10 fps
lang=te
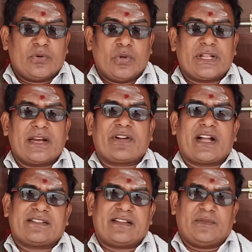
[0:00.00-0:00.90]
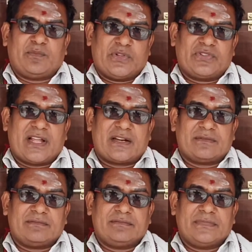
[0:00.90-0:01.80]
నూతన అవకాశాలు పొందుతారు
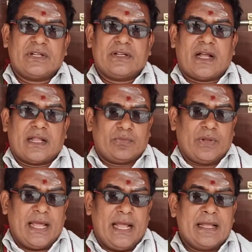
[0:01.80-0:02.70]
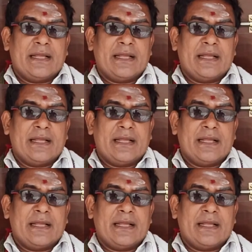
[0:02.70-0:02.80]
అందువల్ల